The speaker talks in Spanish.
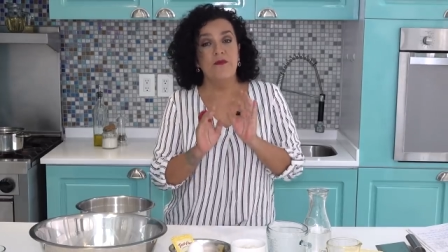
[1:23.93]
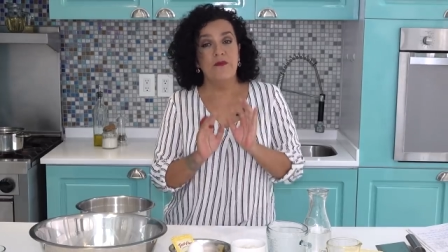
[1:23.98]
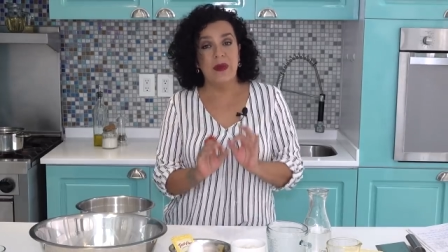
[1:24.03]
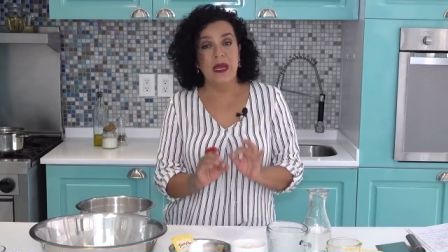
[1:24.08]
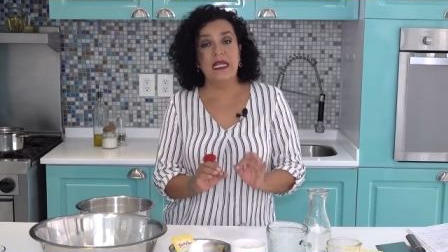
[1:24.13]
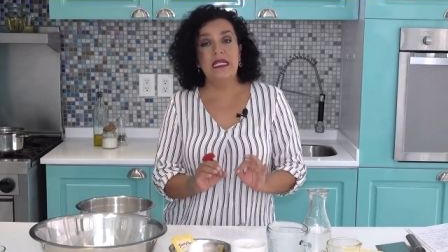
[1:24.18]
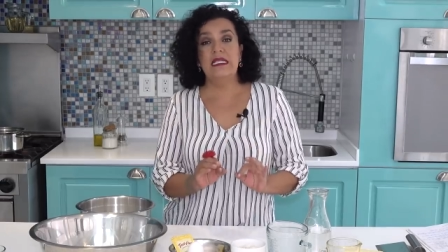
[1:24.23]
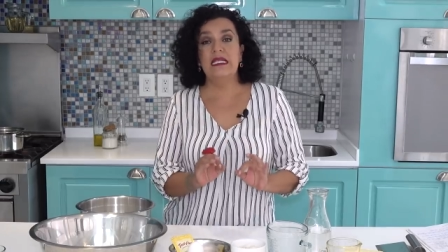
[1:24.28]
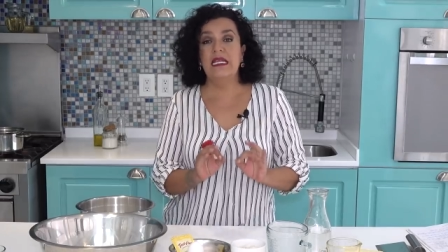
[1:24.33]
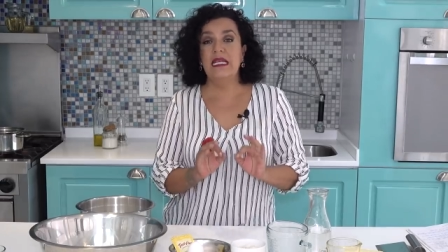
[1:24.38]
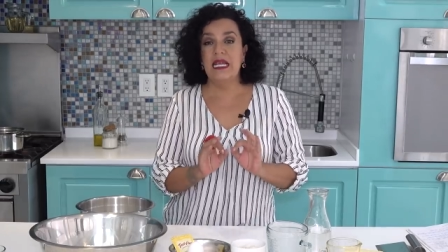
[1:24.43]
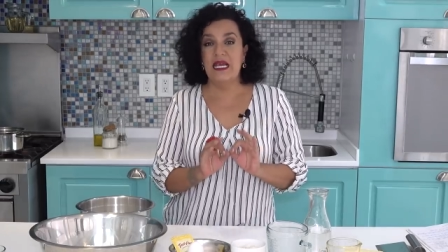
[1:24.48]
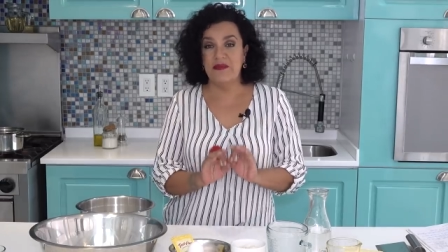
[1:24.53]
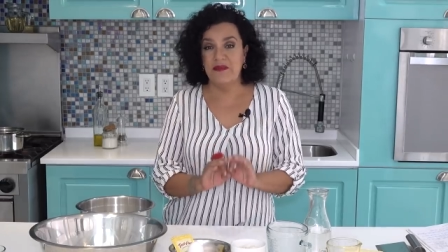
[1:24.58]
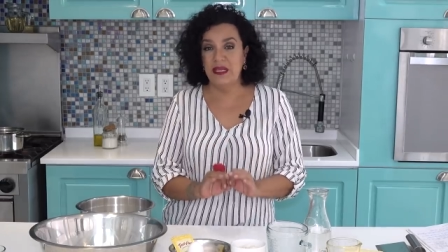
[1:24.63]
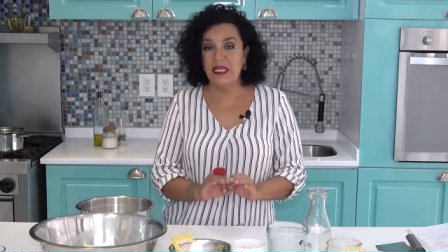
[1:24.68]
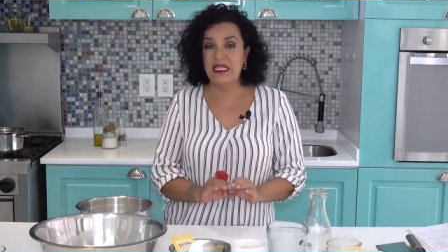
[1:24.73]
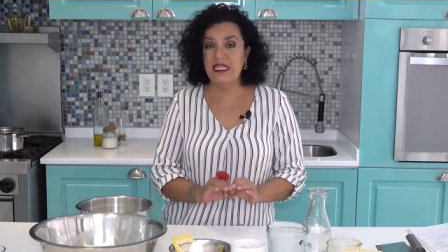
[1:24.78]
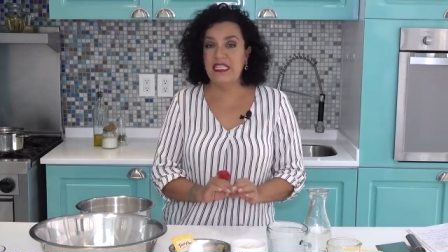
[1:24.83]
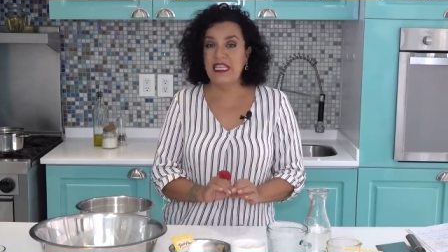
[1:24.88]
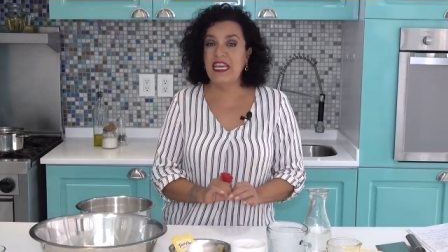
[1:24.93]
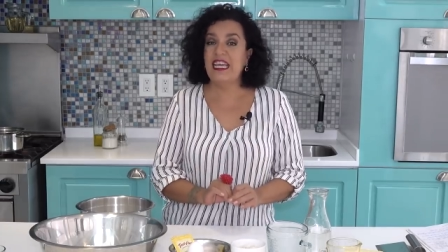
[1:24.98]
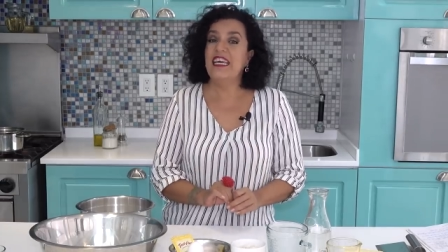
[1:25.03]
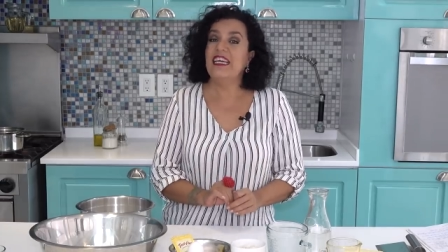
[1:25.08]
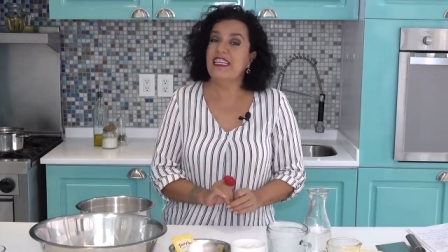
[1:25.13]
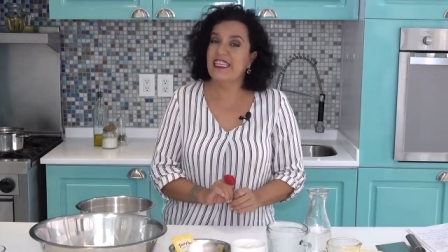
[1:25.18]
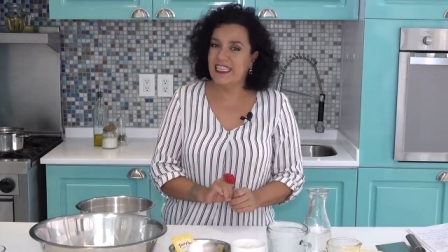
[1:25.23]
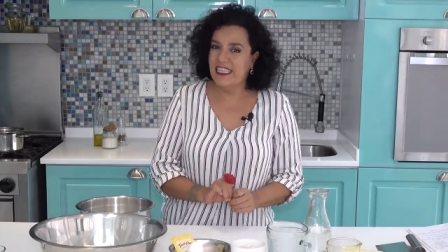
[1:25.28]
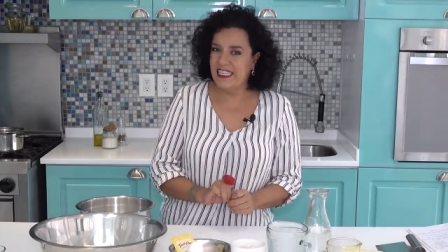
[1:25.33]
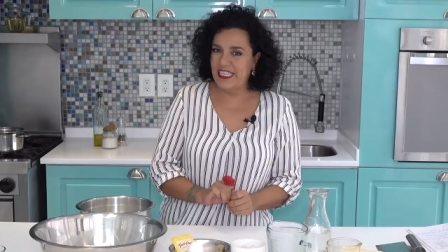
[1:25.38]
pan de la
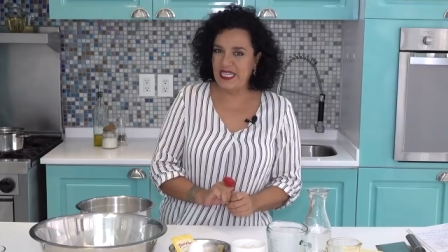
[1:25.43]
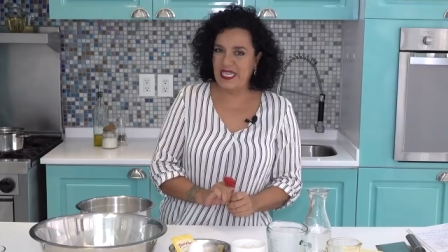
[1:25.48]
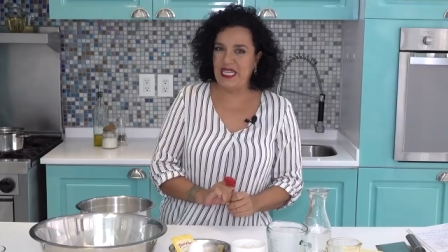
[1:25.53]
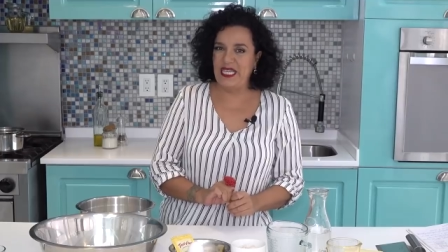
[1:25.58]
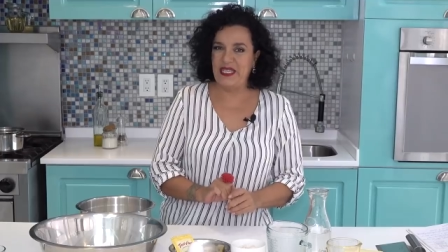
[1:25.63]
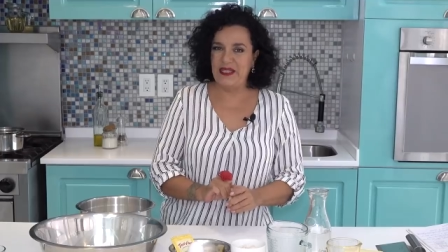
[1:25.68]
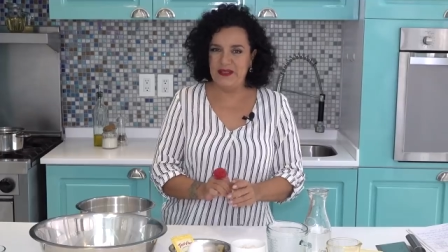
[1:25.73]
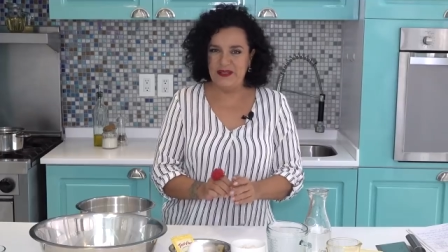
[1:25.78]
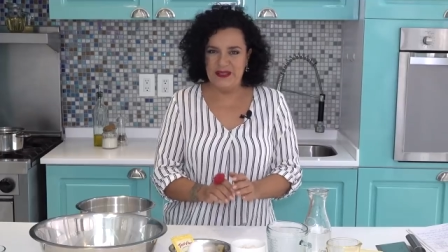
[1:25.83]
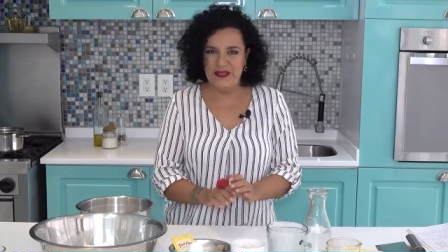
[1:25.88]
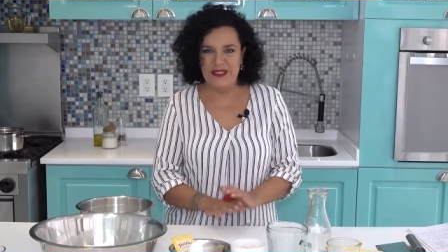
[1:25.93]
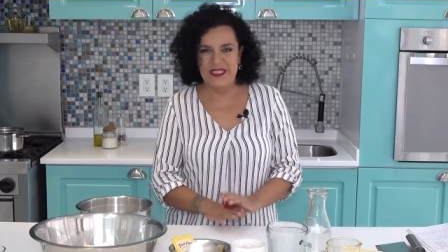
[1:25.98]
venta guerrero.